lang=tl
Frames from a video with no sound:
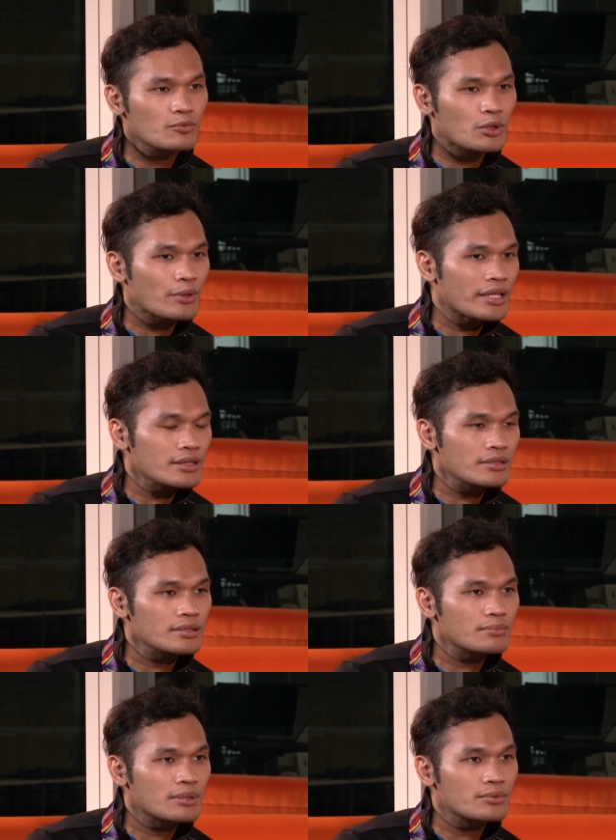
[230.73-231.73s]
when we entered the
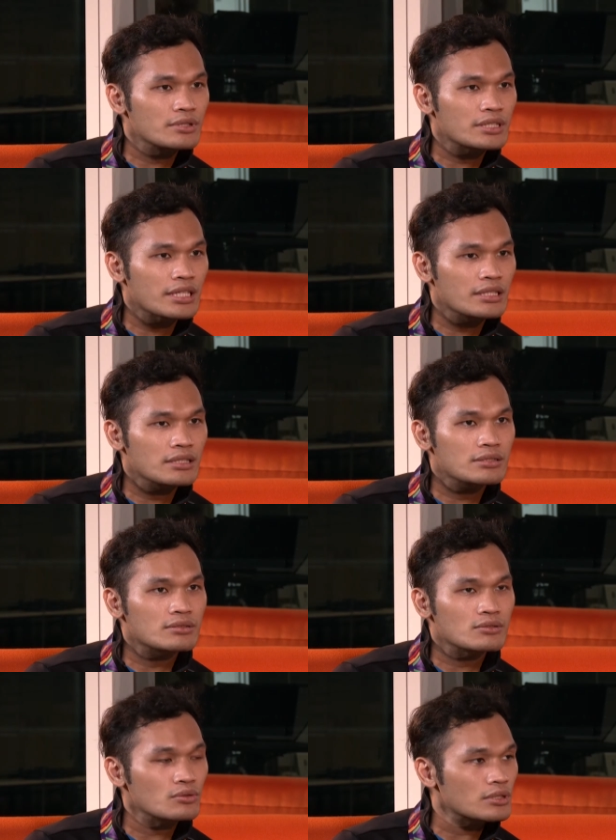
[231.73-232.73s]
bubble training,
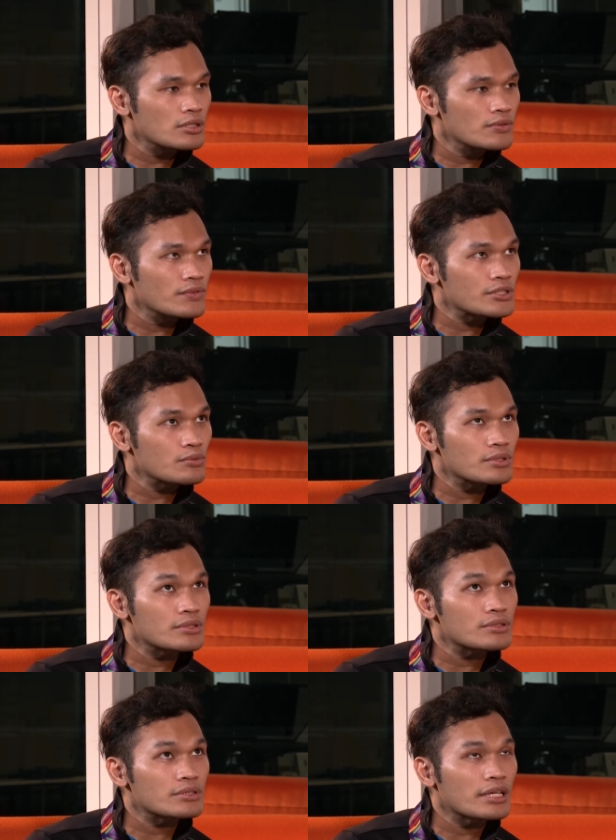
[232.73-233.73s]
total of us
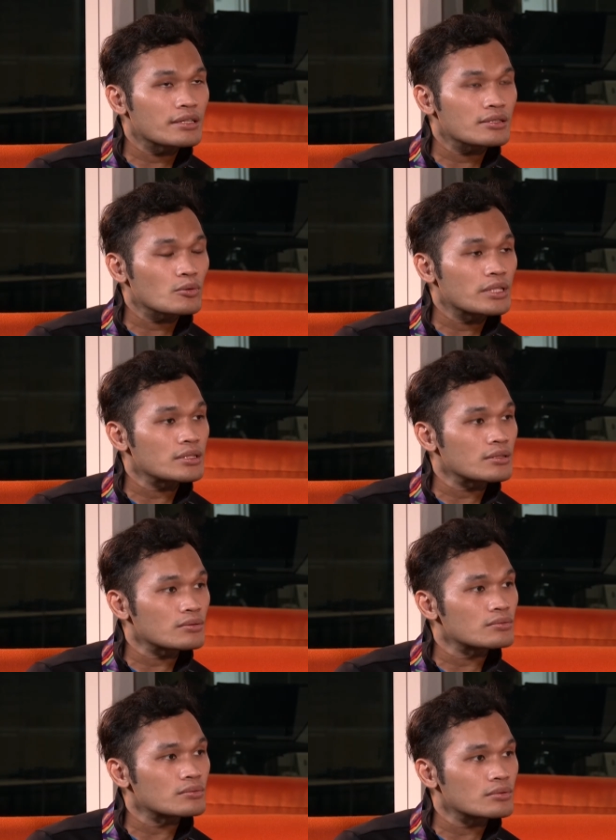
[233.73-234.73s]
was, I think, 22.
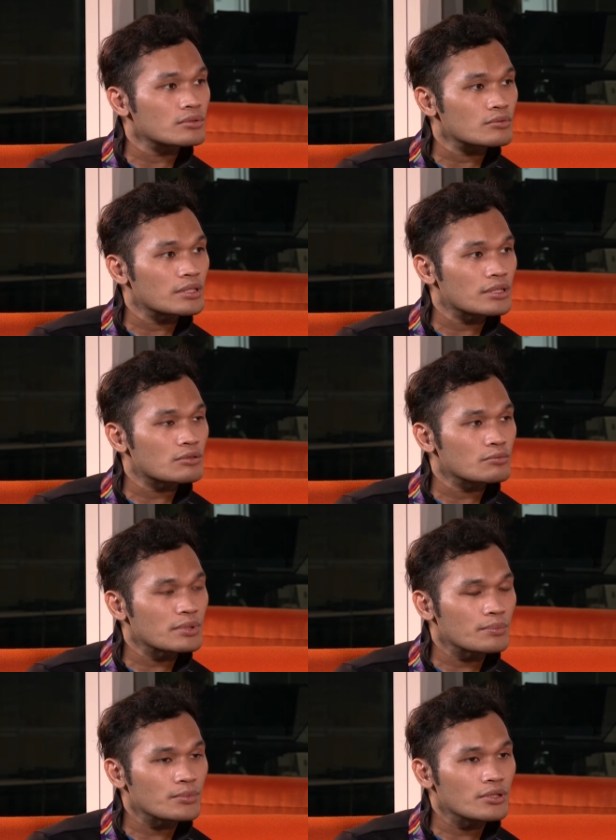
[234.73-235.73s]
Mm-hmm. 22
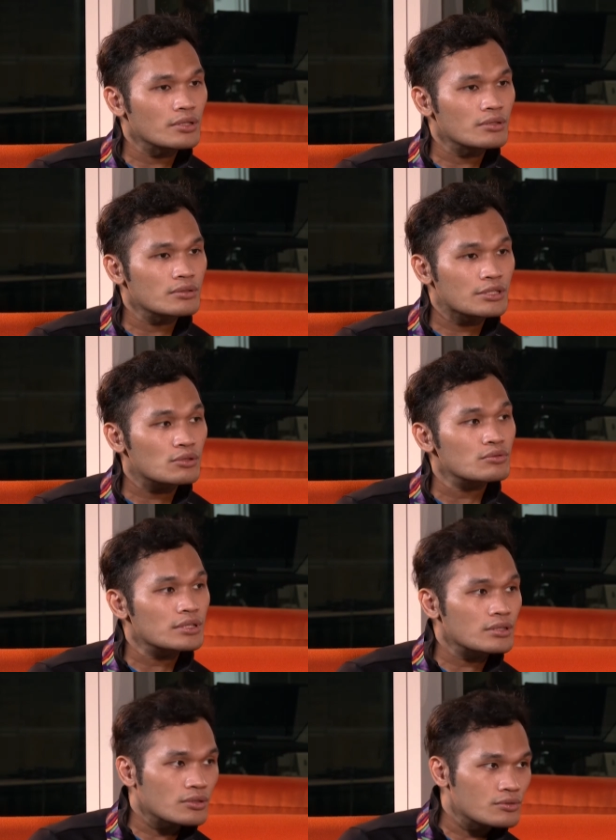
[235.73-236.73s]
people, including
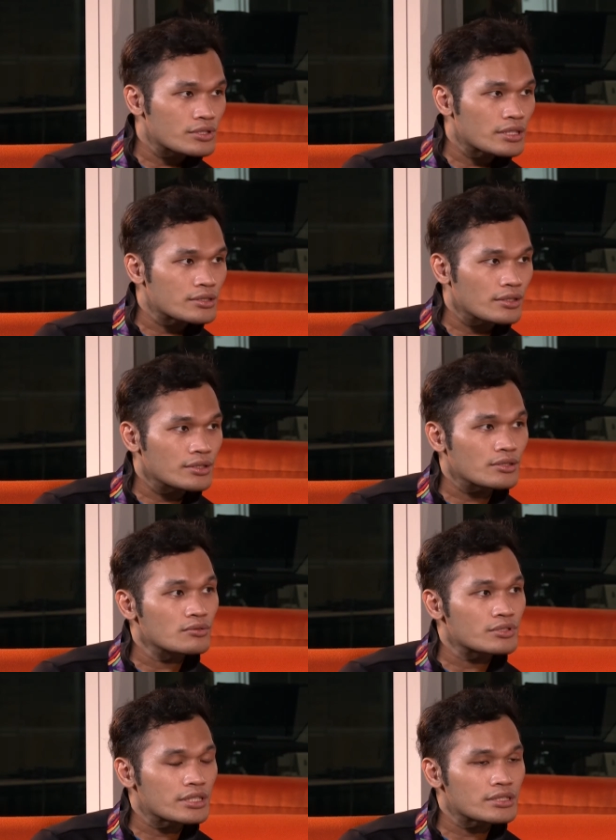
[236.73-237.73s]
the coaches, other
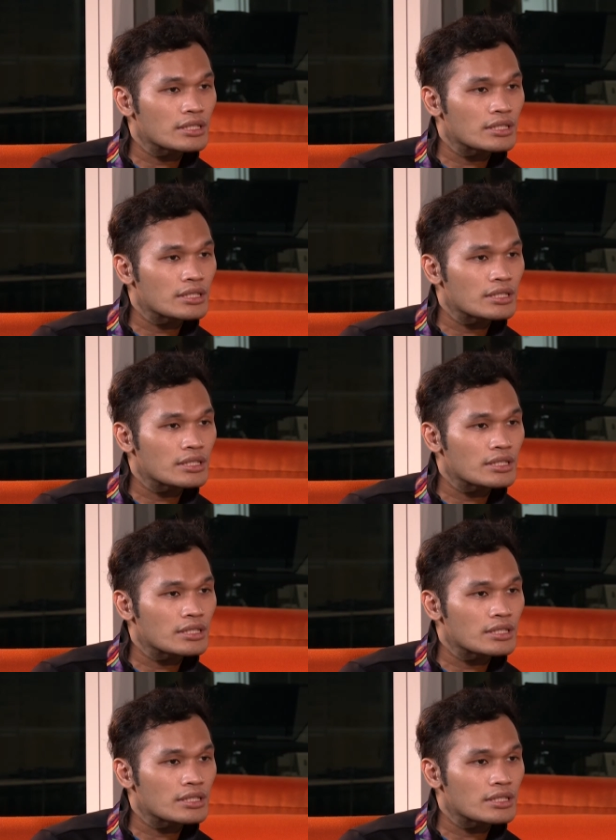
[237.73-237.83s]
coaches.